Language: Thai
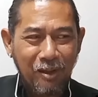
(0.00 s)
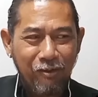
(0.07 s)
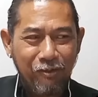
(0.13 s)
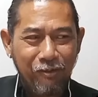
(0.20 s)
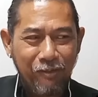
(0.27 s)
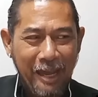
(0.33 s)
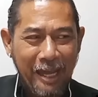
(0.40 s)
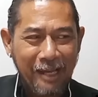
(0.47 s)

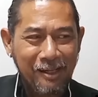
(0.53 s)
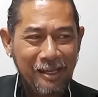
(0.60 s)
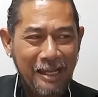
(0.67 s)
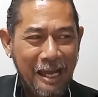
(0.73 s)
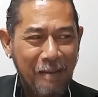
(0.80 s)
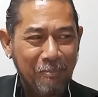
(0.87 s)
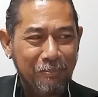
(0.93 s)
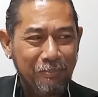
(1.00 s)
แฟนค
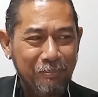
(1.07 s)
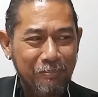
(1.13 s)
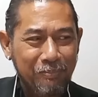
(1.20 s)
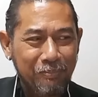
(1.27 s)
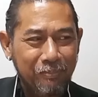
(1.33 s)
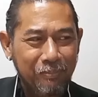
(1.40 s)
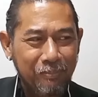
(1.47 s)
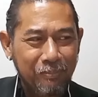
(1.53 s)
ลับ
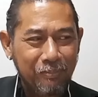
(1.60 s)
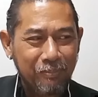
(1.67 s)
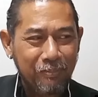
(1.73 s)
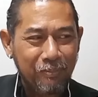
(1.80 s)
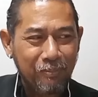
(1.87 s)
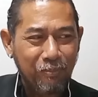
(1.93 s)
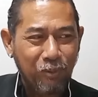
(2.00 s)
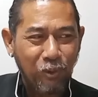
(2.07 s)

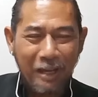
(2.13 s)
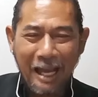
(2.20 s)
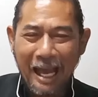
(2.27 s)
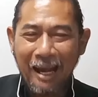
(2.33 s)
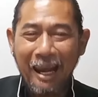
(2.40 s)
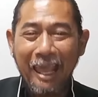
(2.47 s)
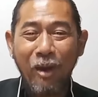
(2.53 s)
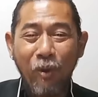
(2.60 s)
ผู้การ
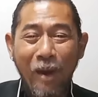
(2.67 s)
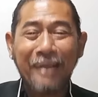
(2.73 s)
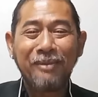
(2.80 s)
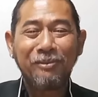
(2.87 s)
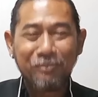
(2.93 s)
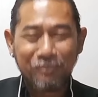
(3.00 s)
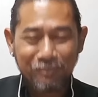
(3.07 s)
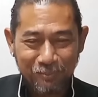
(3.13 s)
เลวัต
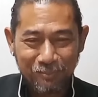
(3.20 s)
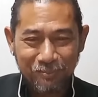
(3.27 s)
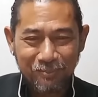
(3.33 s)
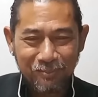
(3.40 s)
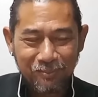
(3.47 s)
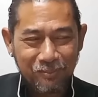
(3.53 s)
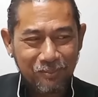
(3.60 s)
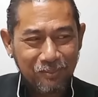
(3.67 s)

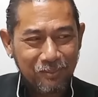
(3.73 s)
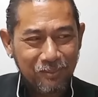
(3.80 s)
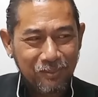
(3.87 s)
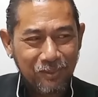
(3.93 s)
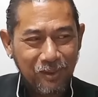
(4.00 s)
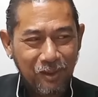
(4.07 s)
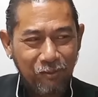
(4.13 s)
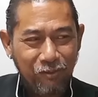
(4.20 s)

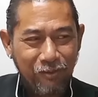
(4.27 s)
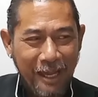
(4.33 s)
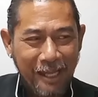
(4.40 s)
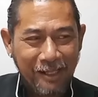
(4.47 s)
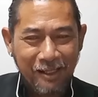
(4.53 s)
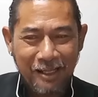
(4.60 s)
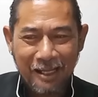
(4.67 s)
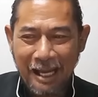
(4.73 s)
แฟน
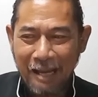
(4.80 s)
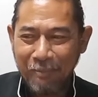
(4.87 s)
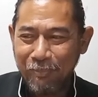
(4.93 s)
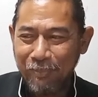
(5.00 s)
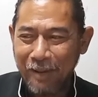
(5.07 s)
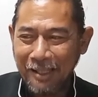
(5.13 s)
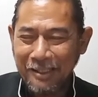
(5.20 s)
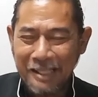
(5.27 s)
คลับ
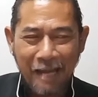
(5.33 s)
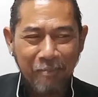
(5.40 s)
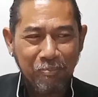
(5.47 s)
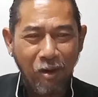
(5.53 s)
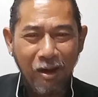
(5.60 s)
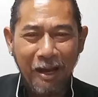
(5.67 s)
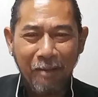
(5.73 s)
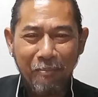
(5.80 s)
อาจารย์ป
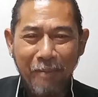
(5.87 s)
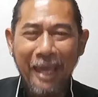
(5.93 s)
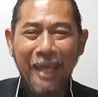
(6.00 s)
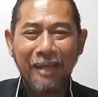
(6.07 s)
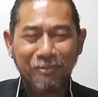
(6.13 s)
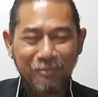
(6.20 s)
อระเมศ